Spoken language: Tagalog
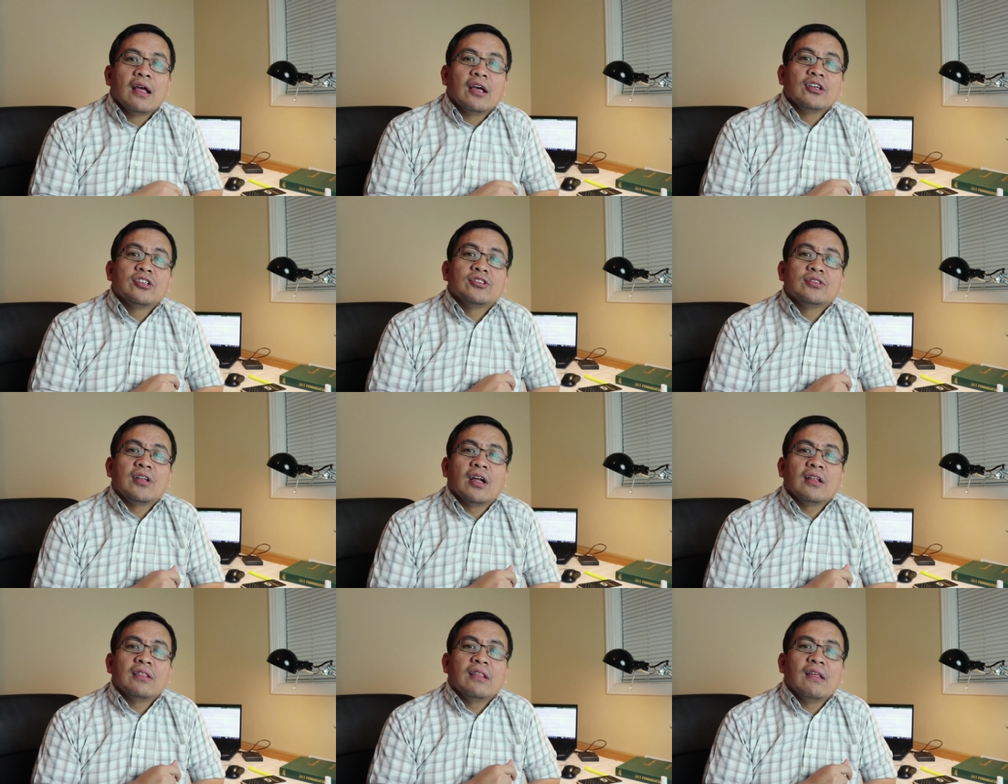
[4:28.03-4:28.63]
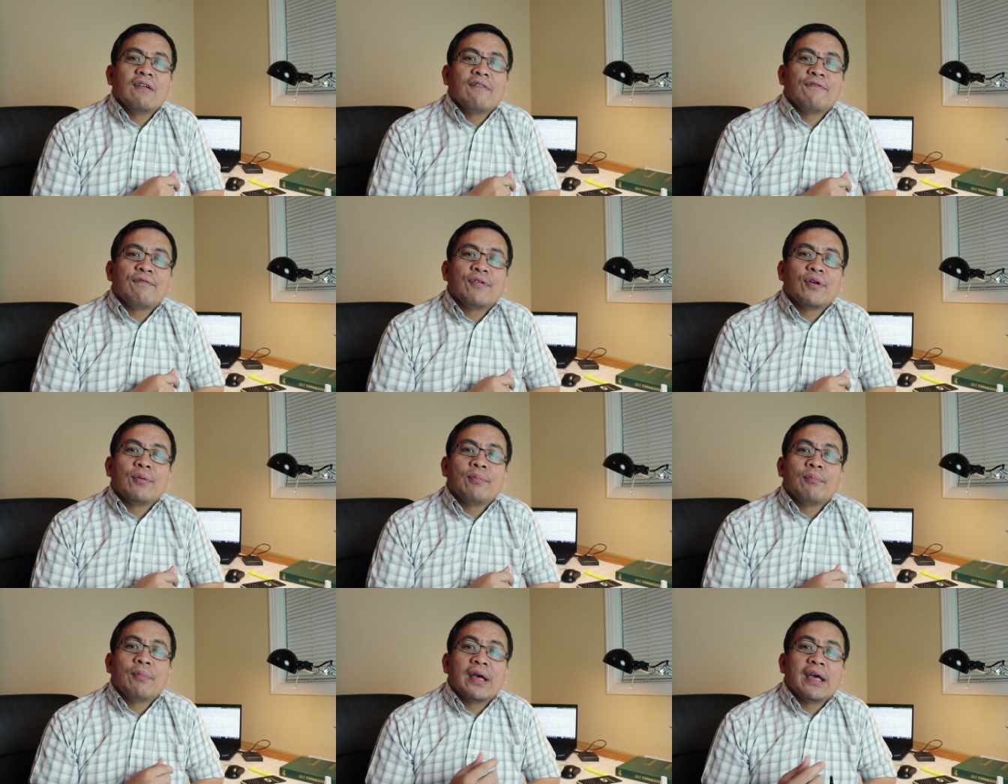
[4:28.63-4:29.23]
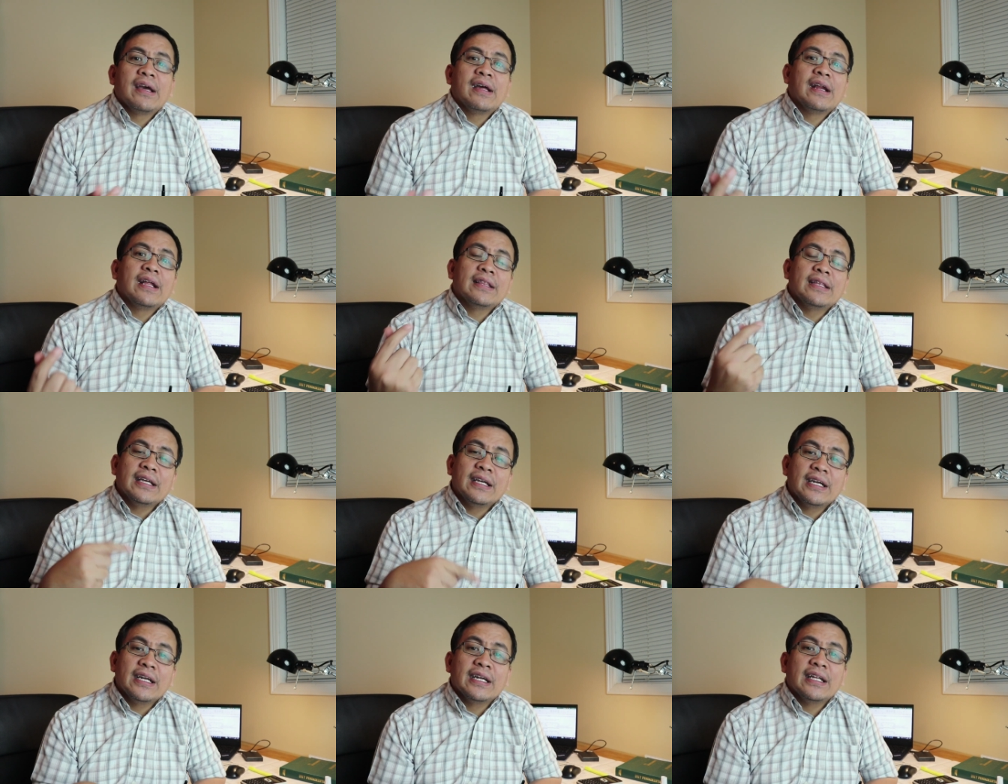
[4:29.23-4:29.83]
starting from
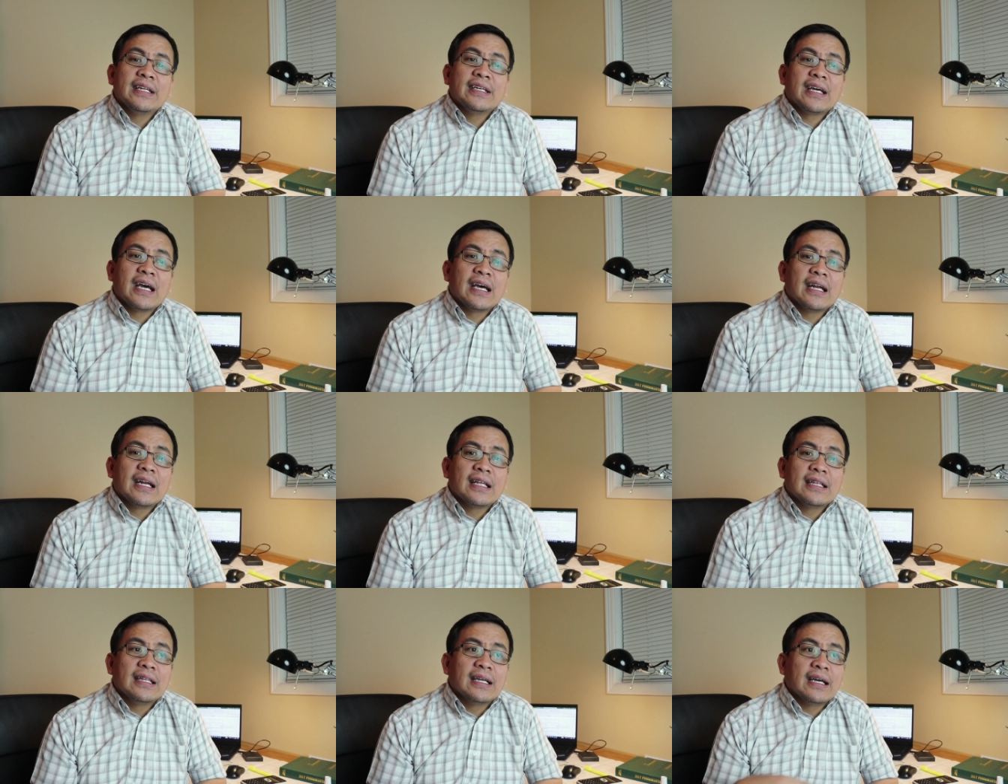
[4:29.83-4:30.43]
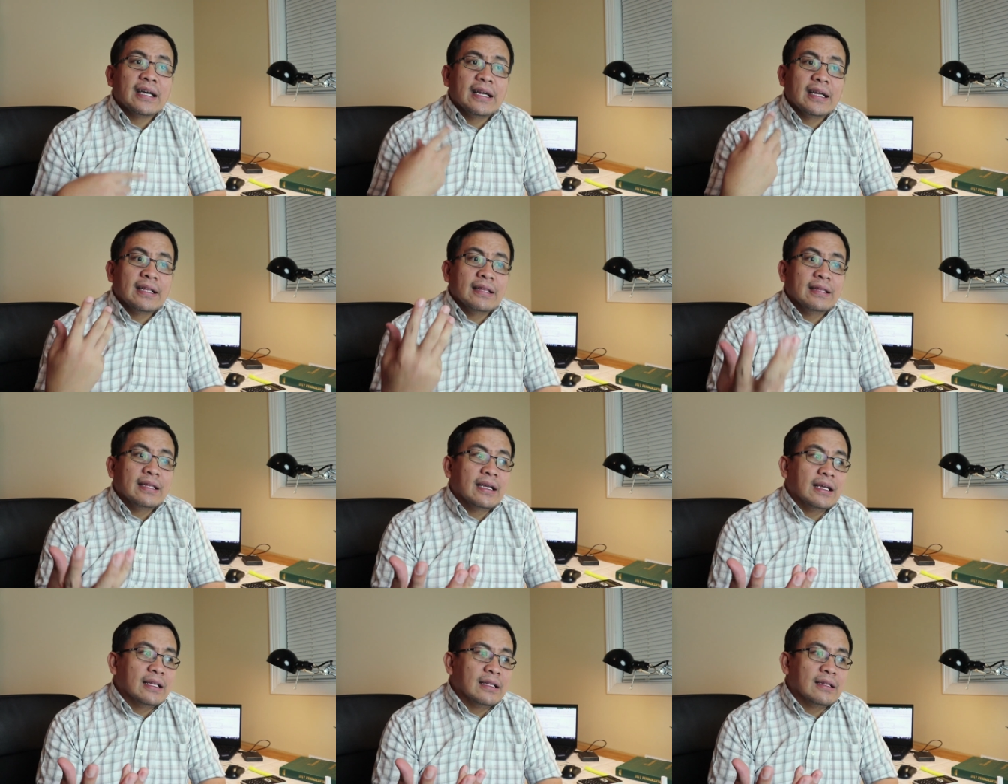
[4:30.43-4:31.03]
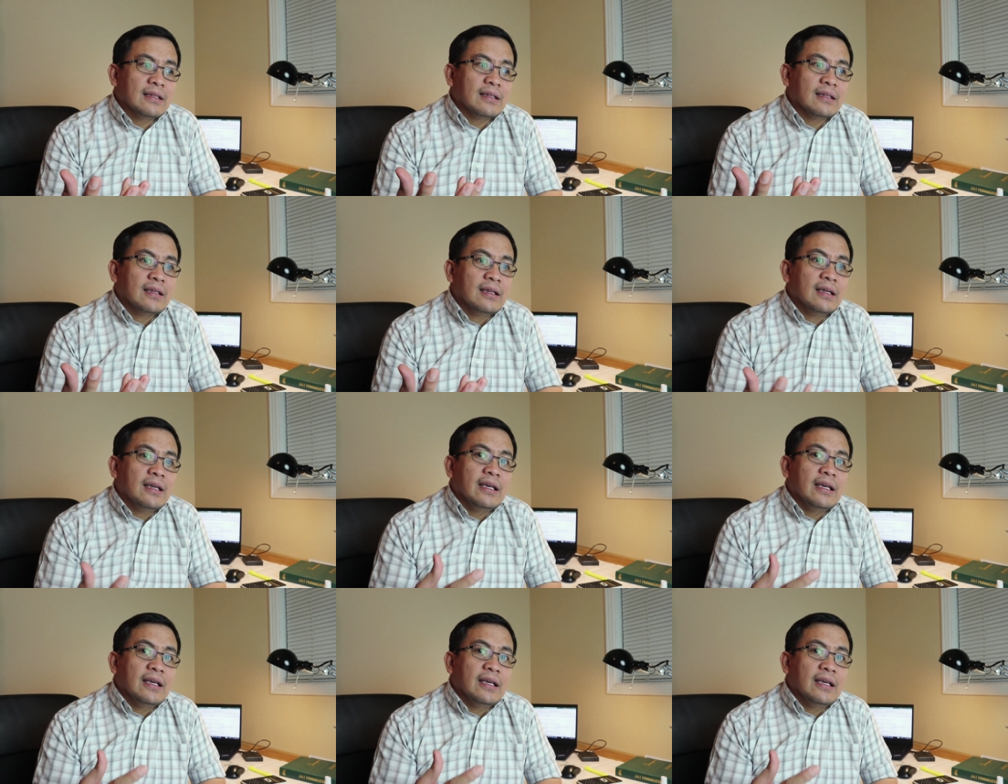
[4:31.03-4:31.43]
migrating here in Canada and then